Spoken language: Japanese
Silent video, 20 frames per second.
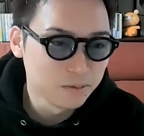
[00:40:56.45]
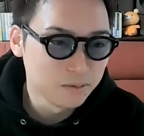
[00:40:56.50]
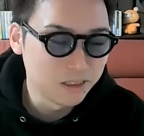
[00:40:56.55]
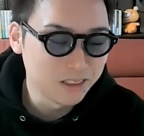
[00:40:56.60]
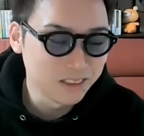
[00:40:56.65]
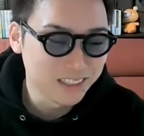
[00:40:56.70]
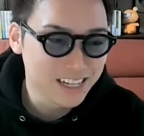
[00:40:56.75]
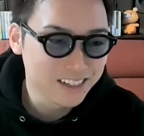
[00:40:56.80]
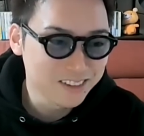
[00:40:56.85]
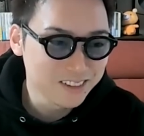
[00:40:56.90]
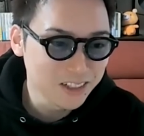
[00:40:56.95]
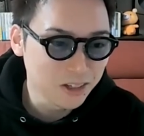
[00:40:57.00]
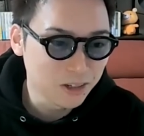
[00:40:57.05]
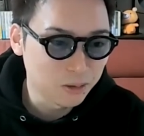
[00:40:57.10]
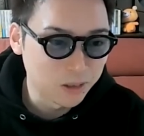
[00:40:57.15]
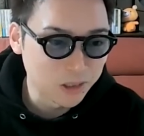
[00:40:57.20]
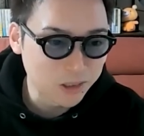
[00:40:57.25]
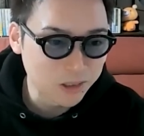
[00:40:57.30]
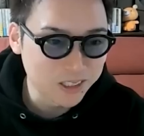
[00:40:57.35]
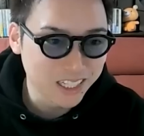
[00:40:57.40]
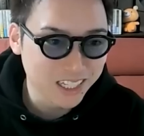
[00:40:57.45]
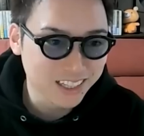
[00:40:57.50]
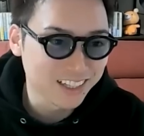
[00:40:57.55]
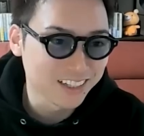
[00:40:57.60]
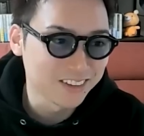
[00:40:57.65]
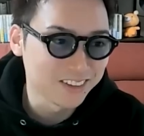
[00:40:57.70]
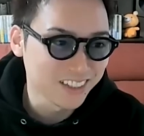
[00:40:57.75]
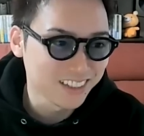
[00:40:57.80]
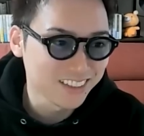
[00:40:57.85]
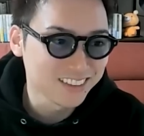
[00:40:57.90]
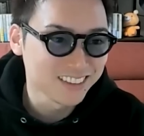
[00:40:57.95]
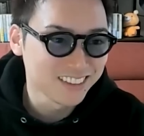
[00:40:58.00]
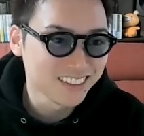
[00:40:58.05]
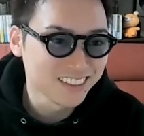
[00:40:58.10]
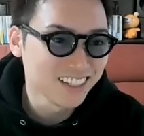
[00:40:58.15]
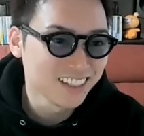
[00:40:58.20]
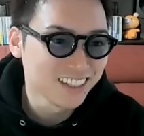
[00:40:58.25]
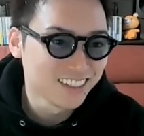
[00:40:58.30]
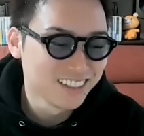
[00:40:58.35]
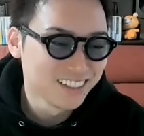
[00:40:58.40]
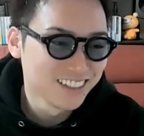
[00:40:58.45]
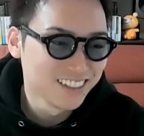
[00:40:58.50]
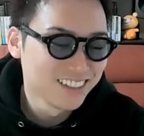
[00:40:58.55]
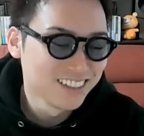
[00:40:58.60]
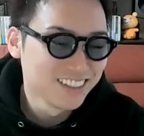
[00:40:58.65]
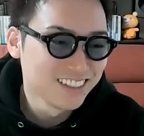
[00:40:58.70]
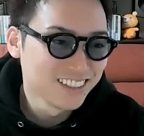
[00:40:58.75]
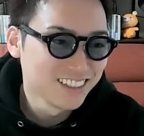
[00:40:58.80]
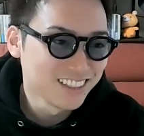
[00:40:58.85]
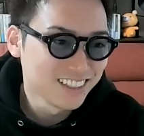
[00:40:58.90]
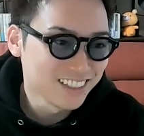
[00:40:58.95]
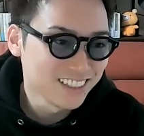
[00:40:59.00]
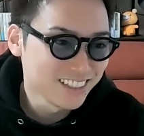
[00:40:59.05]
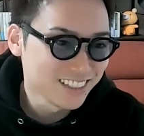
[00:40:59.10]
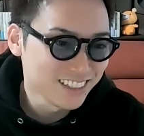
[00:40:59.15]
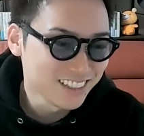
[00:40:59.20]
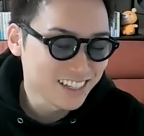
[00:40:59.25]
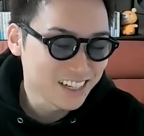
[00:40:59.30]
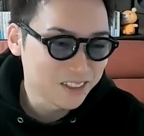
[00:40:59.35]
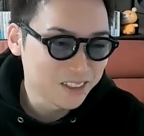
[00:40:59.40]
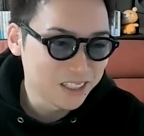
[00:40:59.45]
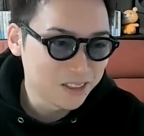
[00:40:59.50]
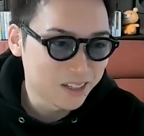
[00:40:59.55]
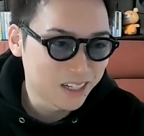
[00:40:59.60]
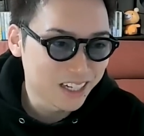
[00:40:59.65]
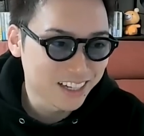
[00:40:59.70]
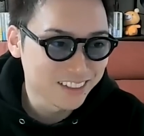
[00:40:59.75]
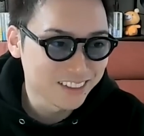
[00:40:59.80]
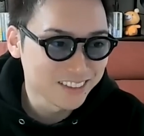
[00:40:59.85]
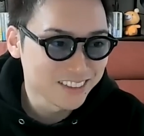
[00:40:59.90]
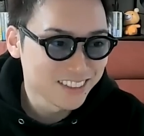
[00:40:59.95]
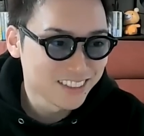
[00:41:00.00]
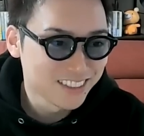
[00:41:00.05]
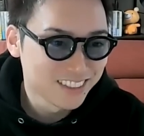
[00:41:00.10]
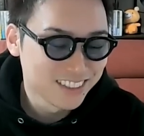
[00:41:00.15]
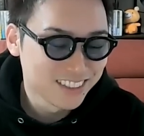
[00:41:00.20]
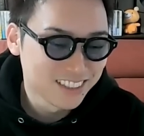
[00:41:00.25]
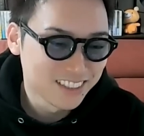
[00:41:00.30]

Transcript: もう逆におもろくなってくるやつですね。逆に笑える。